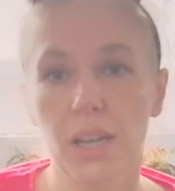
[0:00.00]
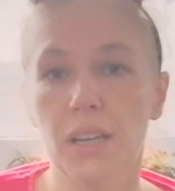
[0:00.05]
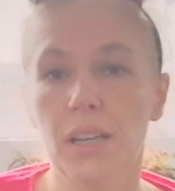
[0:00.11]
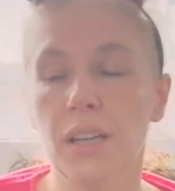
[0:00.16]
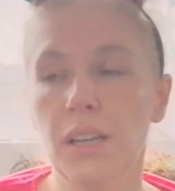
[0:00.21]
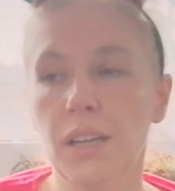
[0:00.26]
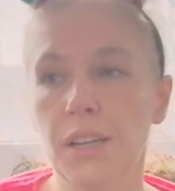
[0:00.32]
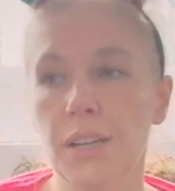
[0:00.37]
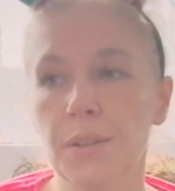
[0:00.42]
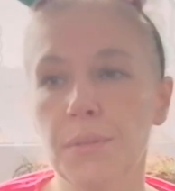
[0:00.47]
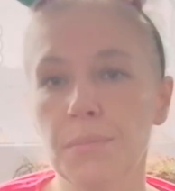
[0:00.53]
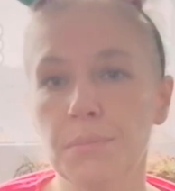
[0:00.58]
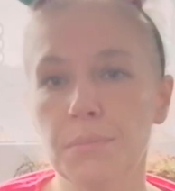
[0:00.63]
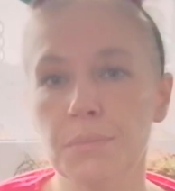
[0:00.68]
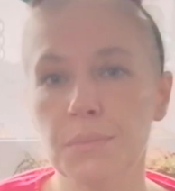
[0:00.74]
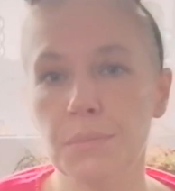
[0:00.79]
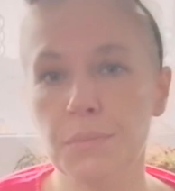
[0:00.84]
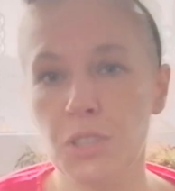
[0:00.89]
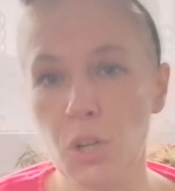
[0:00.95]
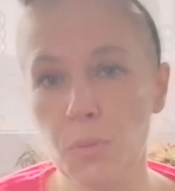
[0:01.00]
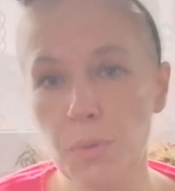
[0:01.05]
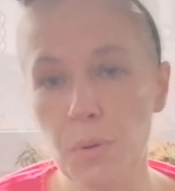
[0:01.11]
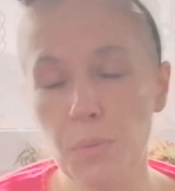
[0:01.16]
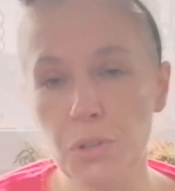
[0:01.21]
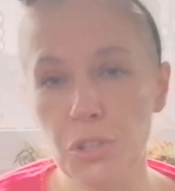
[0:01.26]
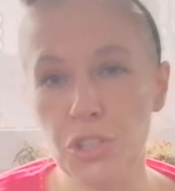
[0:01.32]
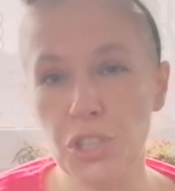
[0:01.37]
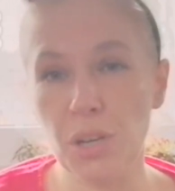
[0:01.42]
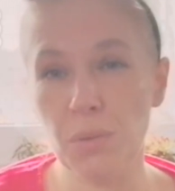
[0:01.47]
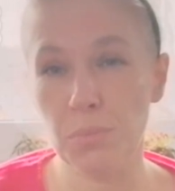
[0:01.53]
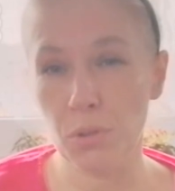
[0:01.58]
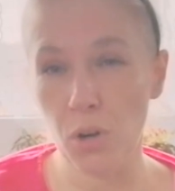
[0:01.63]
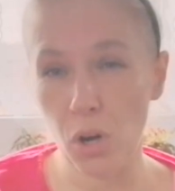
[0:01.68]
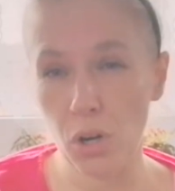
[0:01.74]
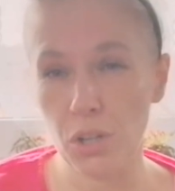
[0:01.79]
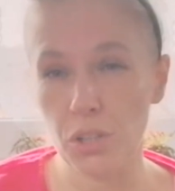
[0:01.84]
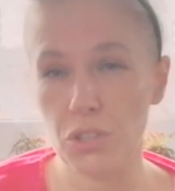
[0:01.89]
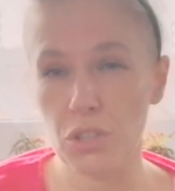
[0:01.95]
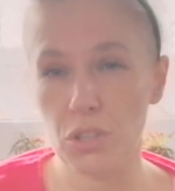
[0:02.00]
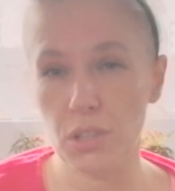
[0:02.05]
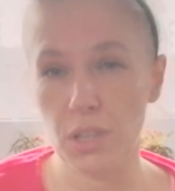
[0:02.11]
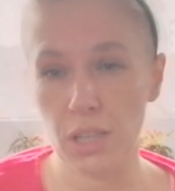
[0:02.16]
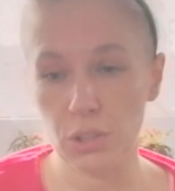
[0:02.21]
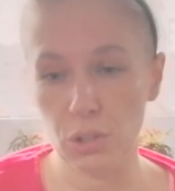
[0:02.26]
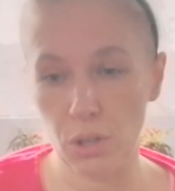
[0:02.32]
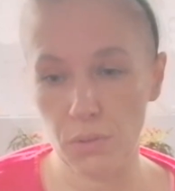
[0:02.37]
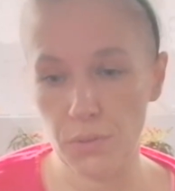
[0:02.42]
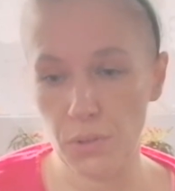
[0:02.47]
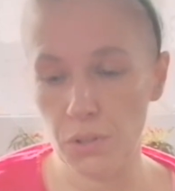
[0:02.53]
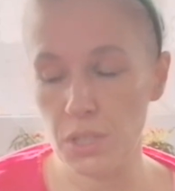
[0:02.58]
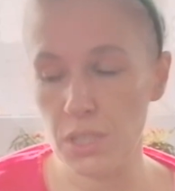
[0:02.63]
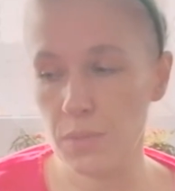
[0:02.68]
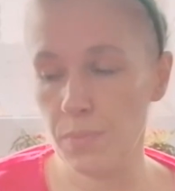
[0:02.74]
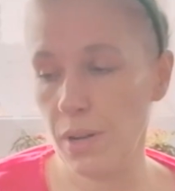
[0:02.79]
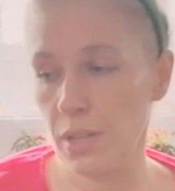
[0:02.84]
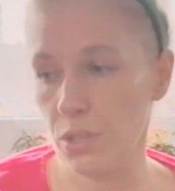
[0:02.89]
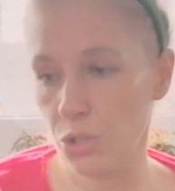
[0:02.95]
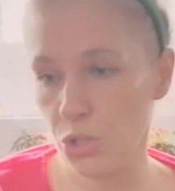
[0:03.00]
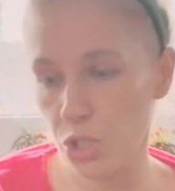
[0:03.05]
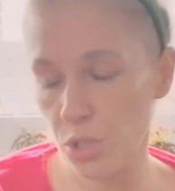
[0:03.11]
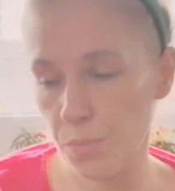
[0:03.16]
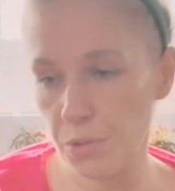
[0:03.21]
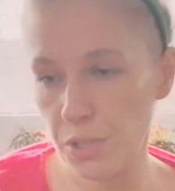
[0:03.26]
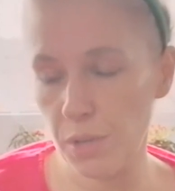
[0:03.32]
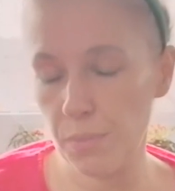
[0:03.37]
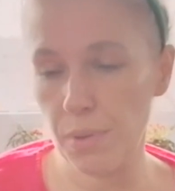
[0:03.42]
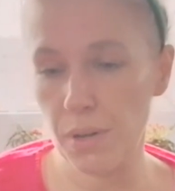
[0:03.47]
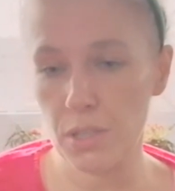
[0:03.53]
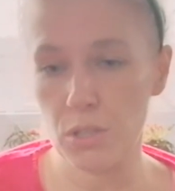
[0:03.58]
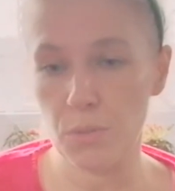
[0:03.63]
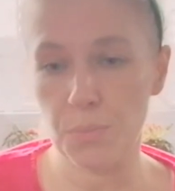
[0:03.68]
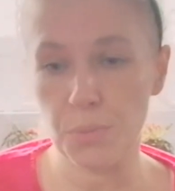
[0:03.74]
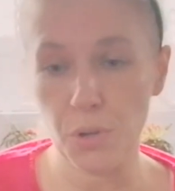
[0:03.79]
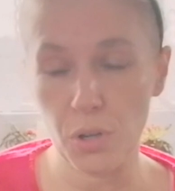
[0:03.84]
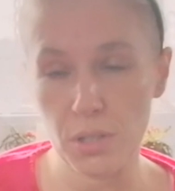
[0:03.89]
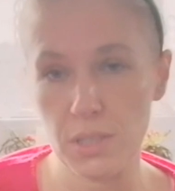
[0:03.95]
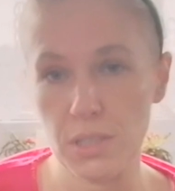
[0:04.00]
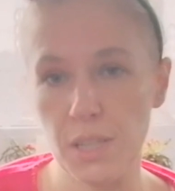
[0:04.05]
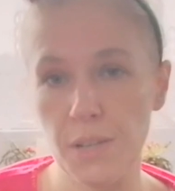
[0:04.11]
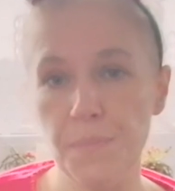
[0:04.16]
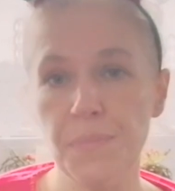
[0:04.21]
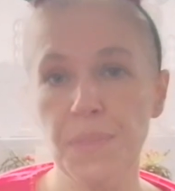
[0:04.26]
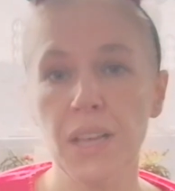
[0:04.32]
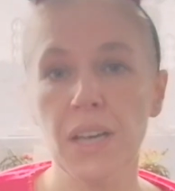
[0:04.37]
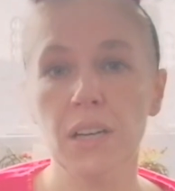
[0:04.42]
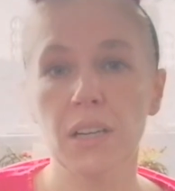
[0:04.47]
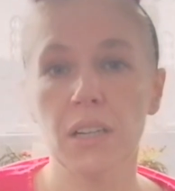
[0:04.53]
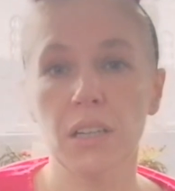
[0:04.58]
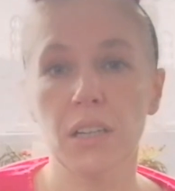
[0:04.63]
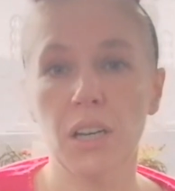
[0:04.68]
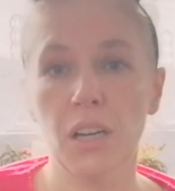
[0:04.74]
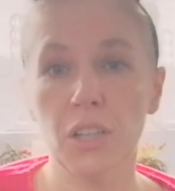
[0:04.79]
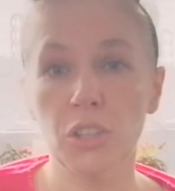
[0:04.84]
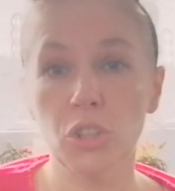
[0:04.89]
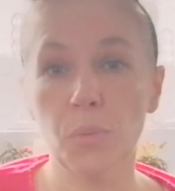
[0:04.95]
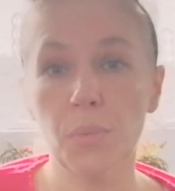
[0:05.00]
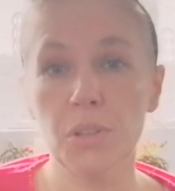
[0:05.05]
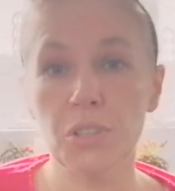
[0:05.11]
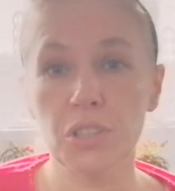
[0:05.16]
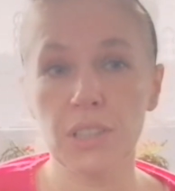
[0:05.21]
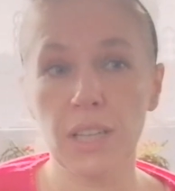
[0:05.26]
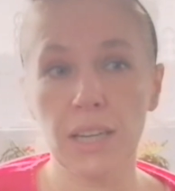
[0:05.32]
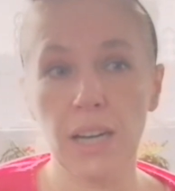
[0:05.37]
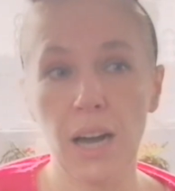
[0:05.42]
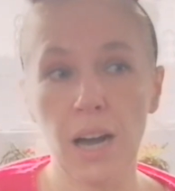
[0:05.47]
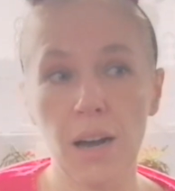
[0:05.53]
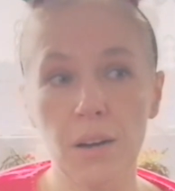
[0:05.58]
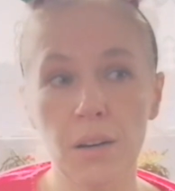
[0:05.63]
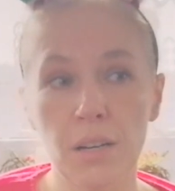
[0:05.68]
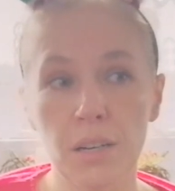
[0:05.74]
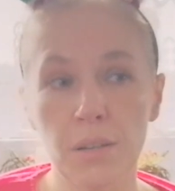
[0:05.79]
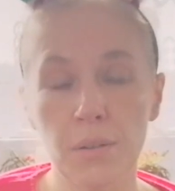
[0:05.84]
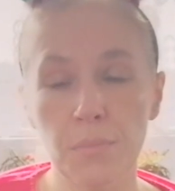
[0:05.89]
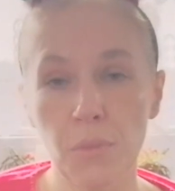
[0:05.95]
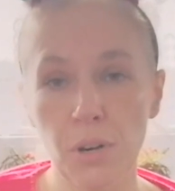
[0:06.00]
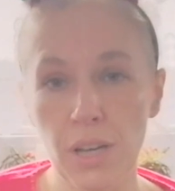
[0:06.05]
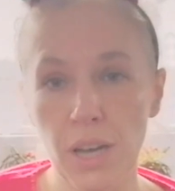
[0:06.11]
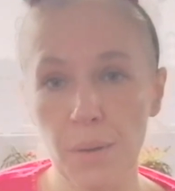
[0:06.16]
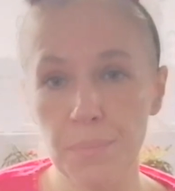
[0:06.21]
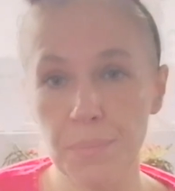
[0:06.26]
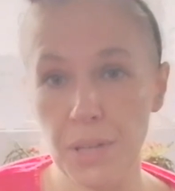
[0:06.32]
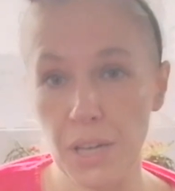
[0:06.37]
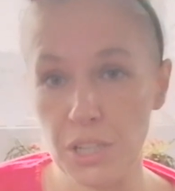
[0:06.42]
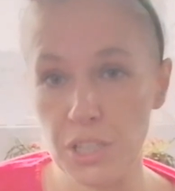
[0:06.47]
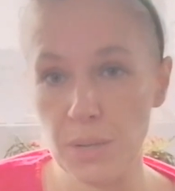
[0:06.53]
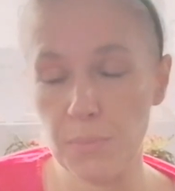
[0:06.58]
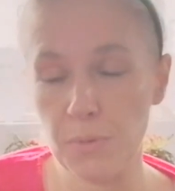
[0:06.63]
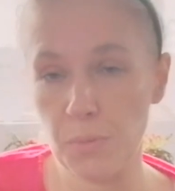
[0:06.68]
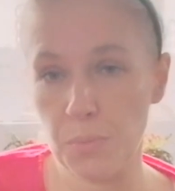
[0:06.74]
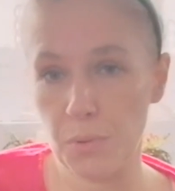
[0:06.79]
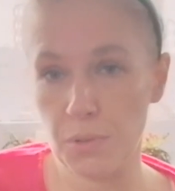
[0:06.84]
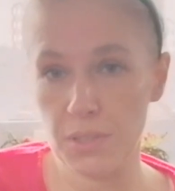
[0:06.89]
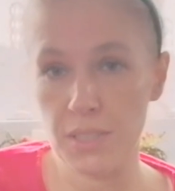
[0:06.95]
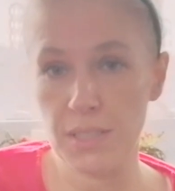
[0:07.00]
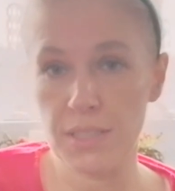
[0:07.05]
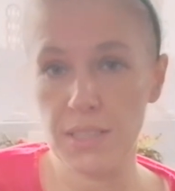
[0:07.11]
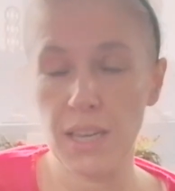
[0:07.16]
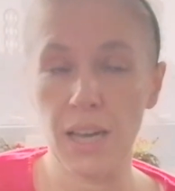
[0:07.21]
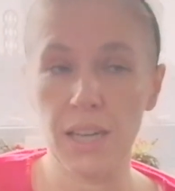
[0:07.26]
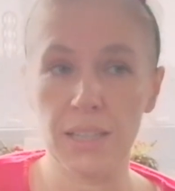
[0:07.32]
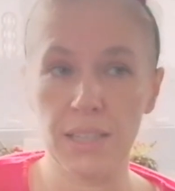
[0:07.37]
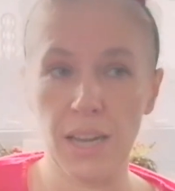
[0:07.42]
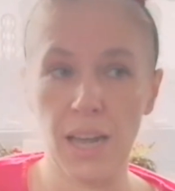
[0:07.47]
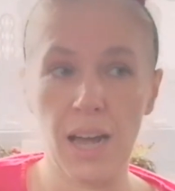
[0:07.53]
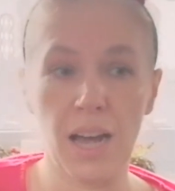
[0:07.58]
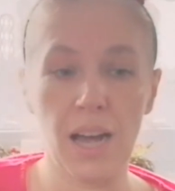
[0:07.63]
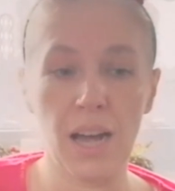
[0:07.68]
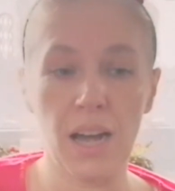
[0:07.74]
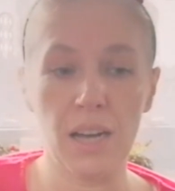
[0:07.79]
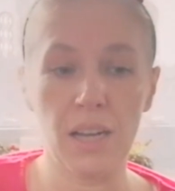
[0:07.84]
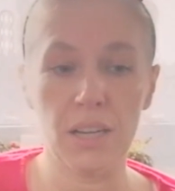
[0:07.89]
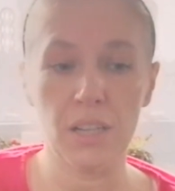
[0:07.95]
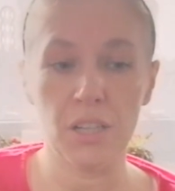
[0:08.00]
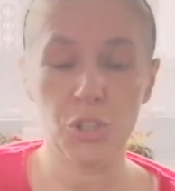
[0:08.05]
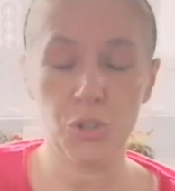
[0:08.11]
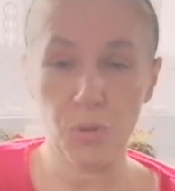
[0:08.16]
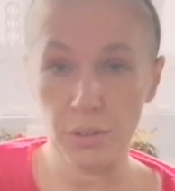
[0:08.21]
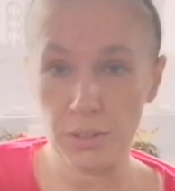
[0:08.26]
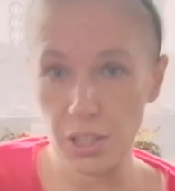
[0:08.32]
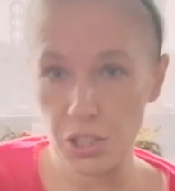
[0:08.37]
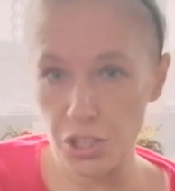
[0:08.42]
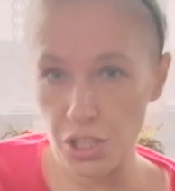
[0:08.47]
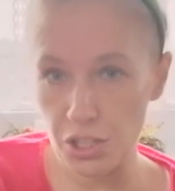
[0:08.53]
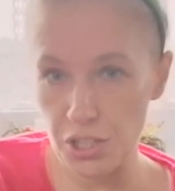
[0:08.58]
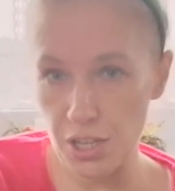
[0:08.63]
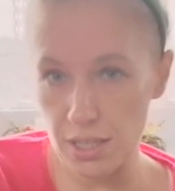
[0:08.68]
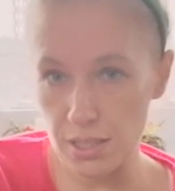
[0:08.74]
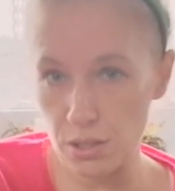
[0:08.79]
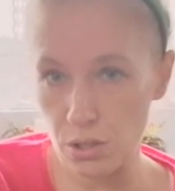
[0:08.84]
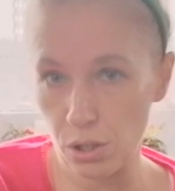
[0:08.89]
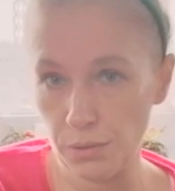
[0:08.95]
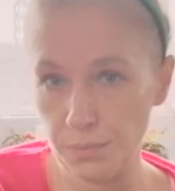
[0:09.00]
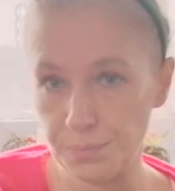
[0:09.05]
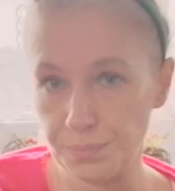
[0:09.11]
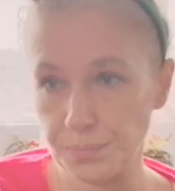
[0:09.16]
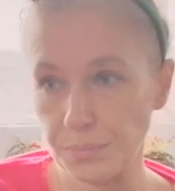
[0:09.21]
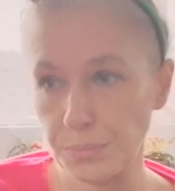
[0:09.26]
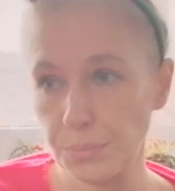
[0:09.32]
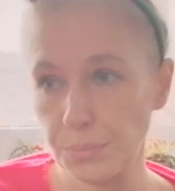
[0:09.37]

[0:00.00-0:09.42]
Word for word: E, zrobimy dzisiaj blok czekoladowy, on jest bardzo szybki, bardzo prosty e, i to będzie taka e, moja pierwsza propozycja na e, świąteczne ciasto.